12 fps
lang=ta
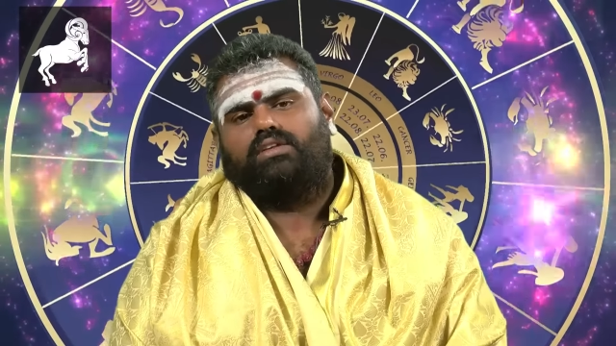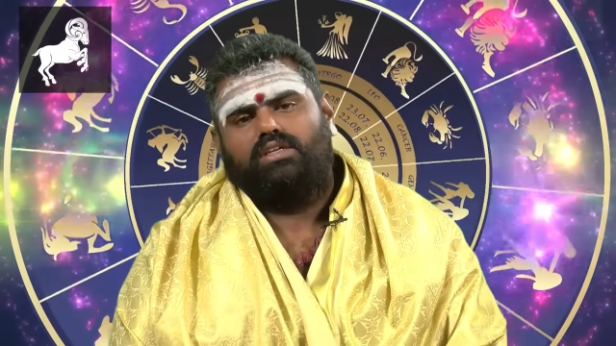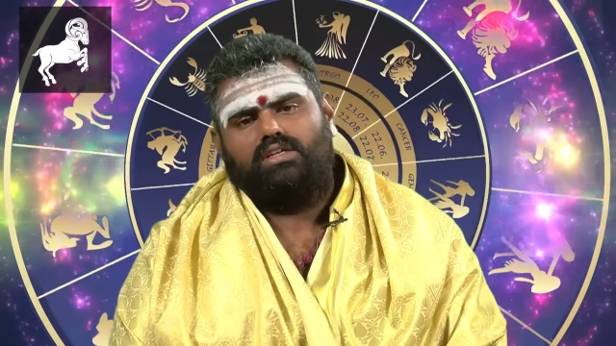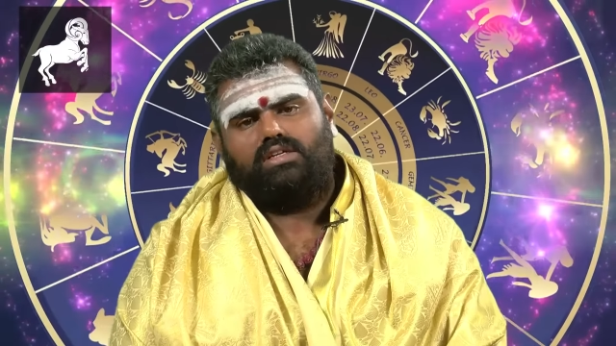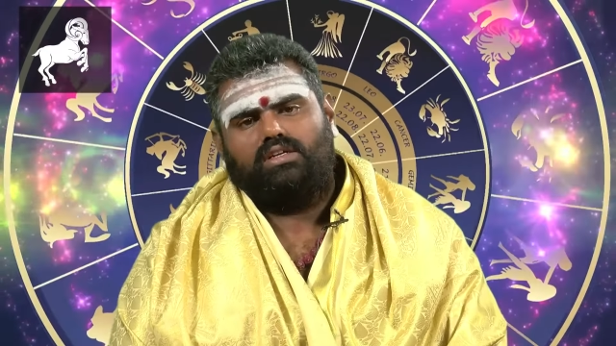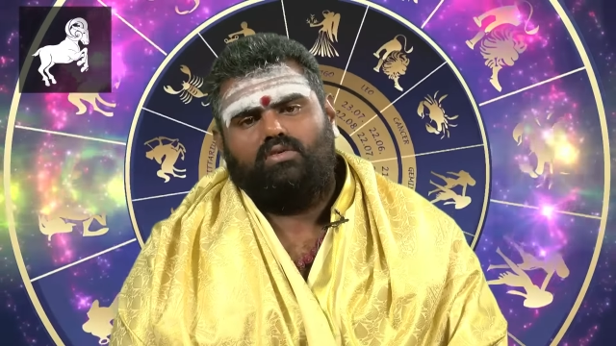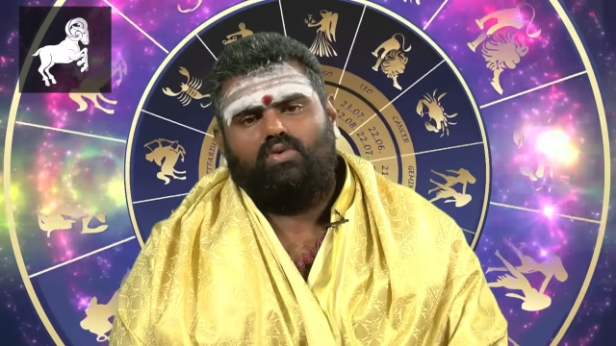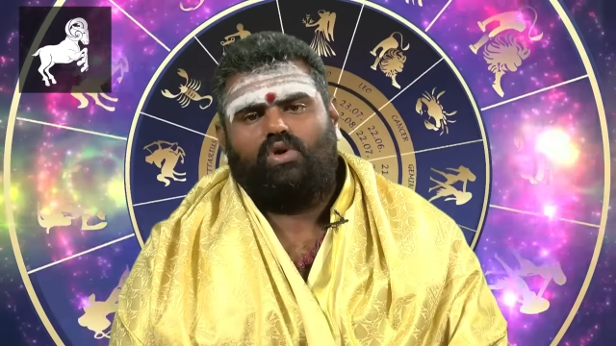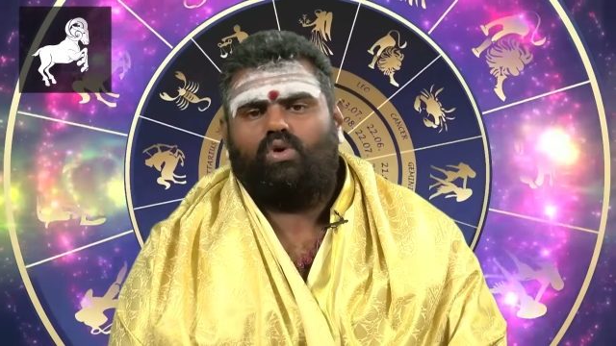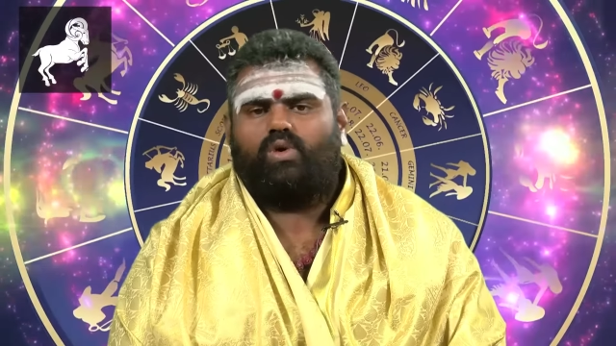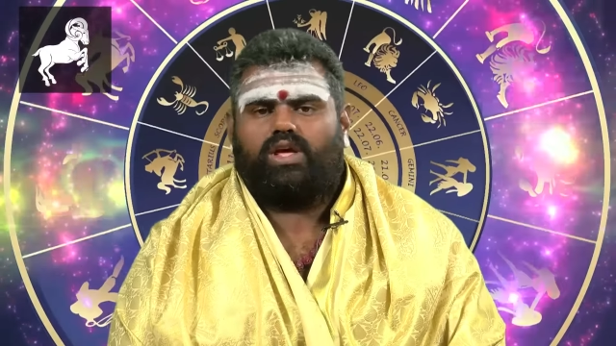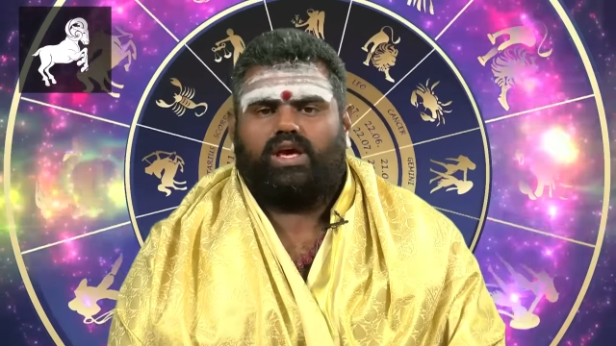இன்று
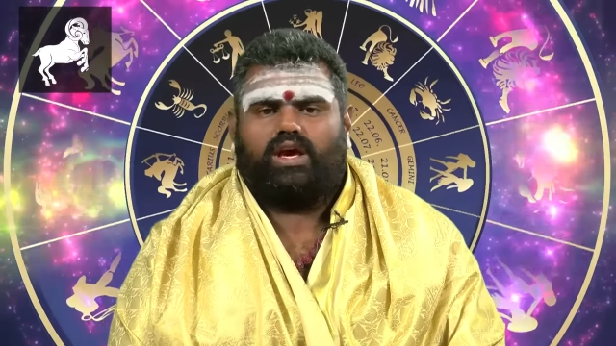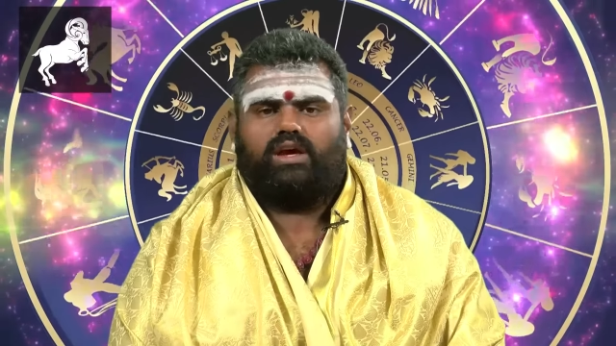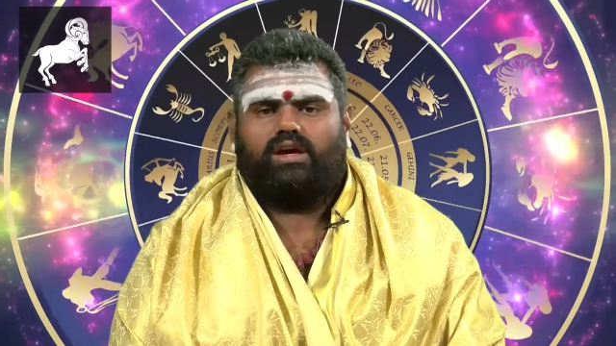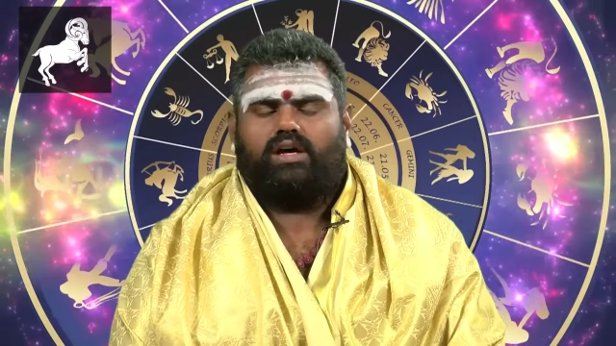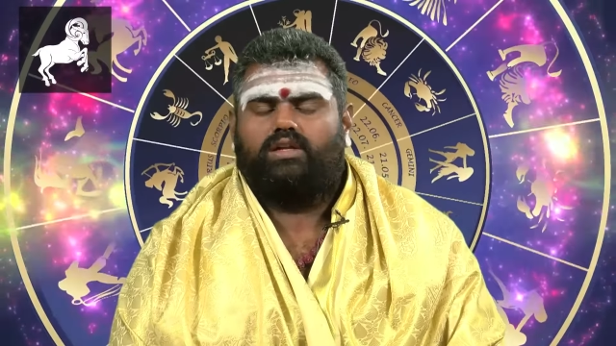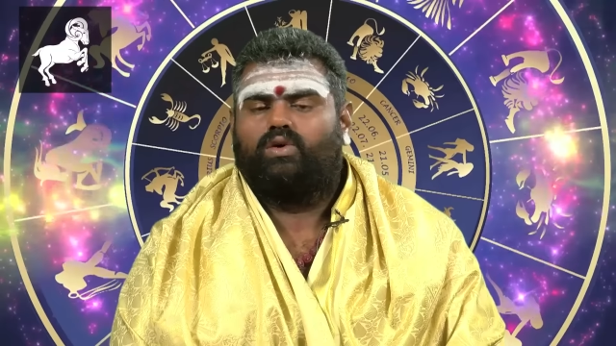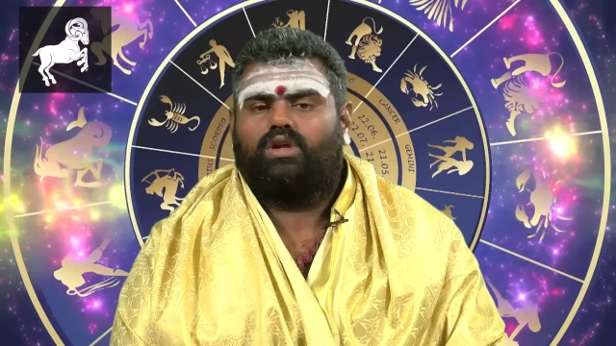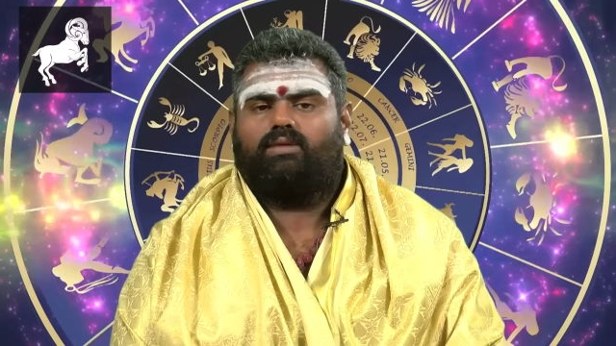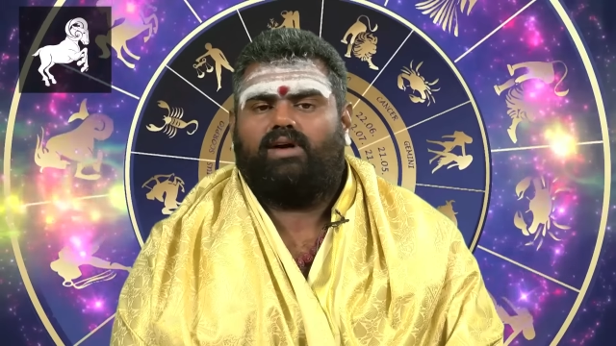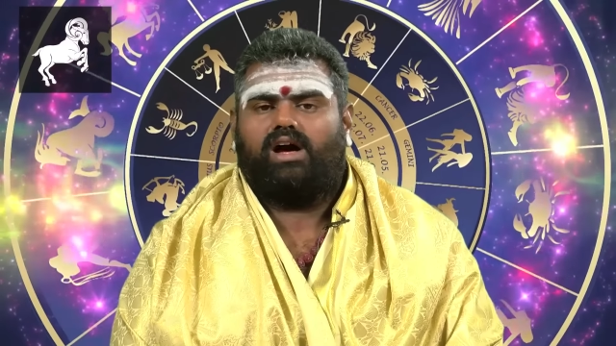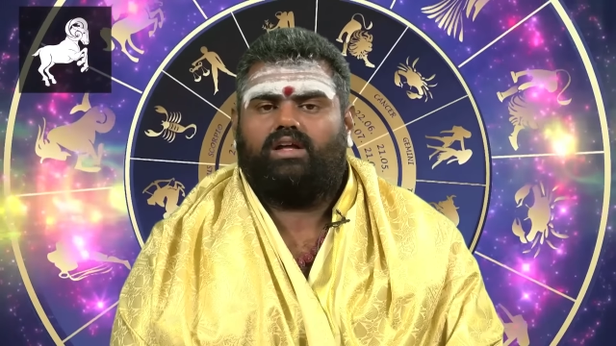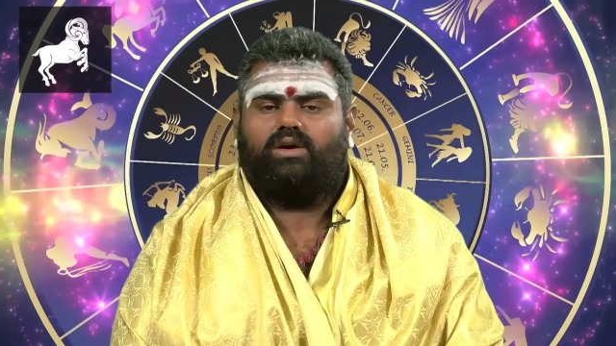உங்களுடைய
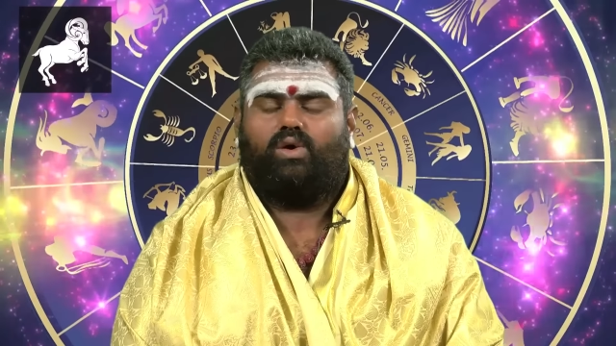அனுகூலமான